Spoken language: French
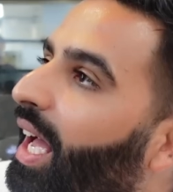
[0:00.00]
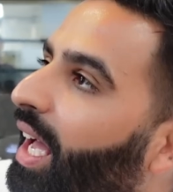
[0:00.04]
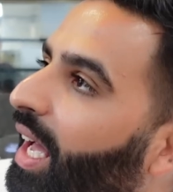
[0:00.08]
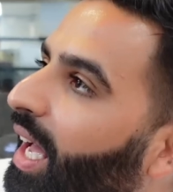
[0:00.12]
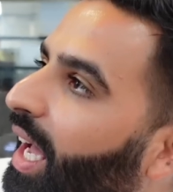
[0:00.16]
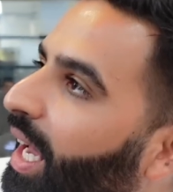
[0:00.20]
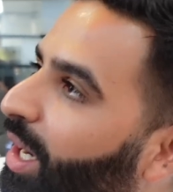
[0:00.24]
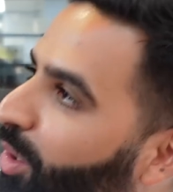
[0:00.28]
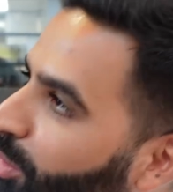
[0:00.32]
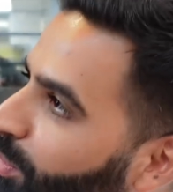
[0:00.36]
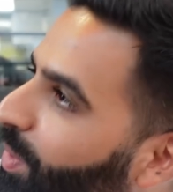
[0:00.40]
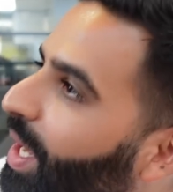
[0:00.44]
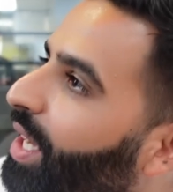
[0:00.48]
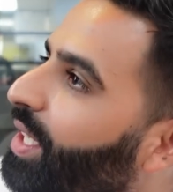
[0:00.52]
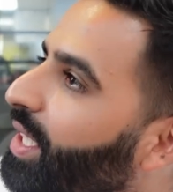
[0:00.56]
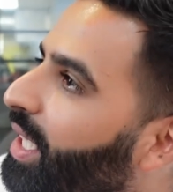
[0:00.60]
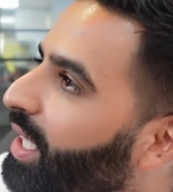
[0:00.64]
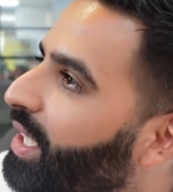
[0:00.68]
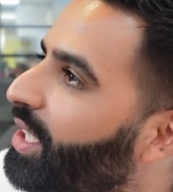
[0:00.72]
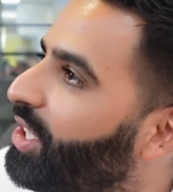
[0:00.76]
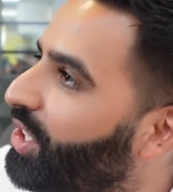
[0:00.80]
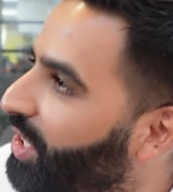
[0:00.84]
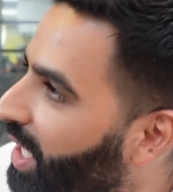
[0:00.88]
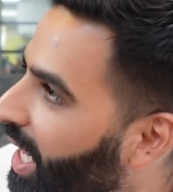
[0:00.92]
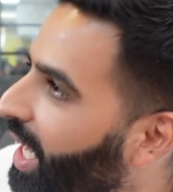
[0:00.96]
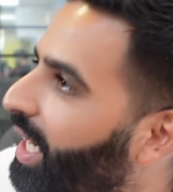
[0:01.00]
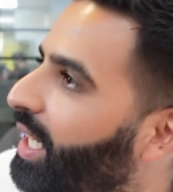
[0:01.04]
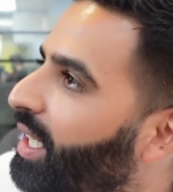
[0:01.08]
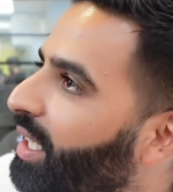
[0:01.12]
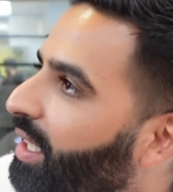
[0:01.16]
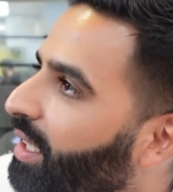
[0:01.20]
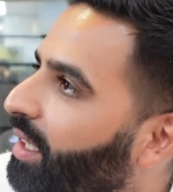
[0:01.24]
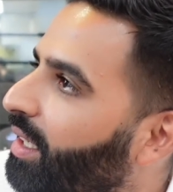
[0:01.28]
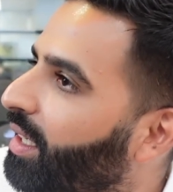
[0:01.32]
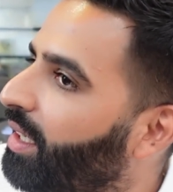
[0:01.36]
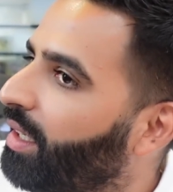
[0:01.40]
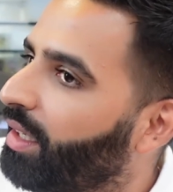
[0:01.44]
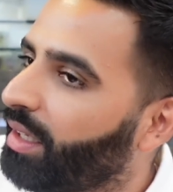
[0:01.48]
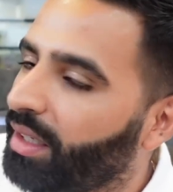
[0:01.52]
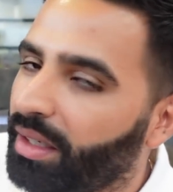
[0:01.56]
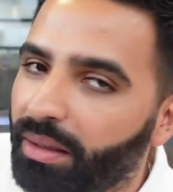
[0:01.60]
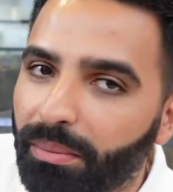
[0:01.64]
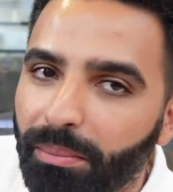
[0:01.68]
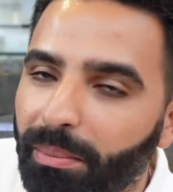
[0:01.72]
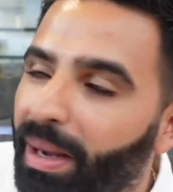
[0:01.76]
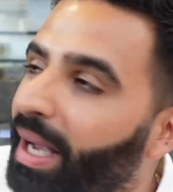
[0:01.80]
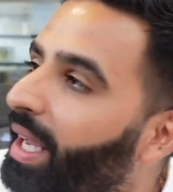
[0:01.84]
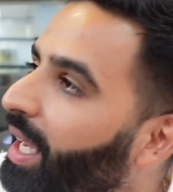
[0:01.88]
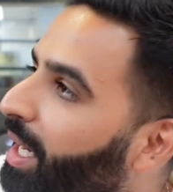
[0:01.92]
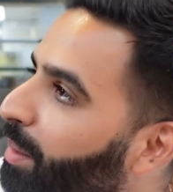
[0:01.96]
Euh,
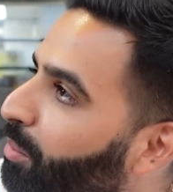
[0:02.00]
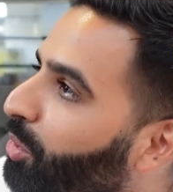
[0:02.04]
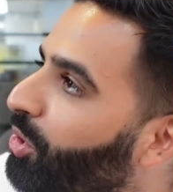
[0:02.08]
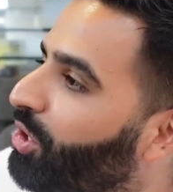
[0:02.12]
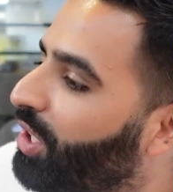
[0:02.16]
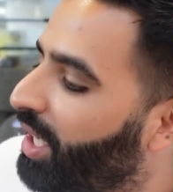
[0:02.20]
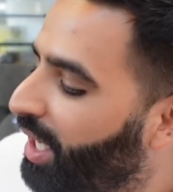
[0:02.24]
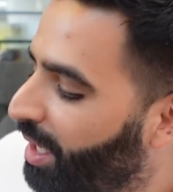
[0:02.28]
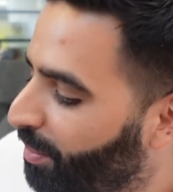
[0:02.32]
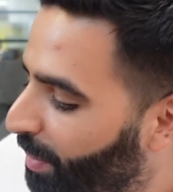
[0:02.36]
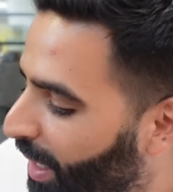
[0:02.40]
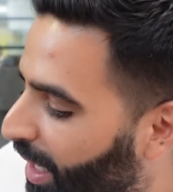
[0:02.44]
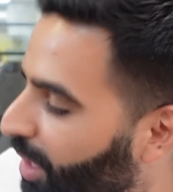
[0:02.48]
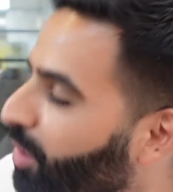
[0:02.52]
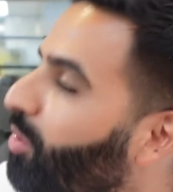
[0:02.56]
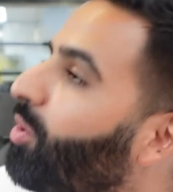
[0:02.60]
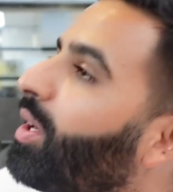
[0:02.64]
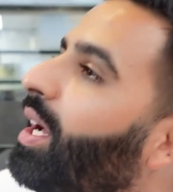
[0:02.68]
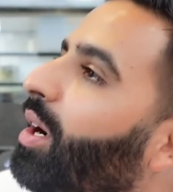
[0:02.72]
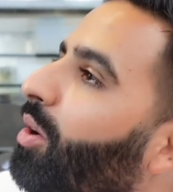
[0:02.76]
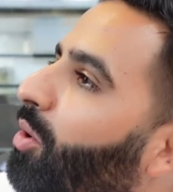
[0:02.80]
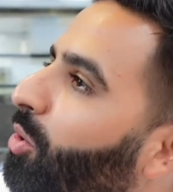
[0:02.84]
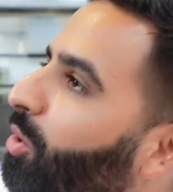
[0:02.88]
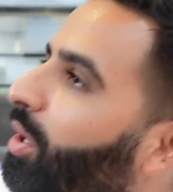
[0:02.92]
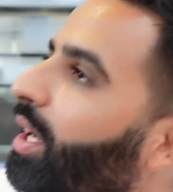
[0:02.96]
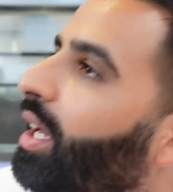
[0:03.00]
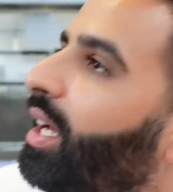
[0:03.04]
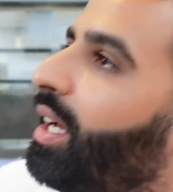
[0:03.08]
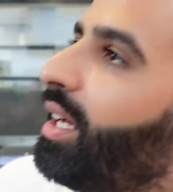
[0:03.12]
Coca-Cola لي ما هي المشكلة مع كوكاكولا؟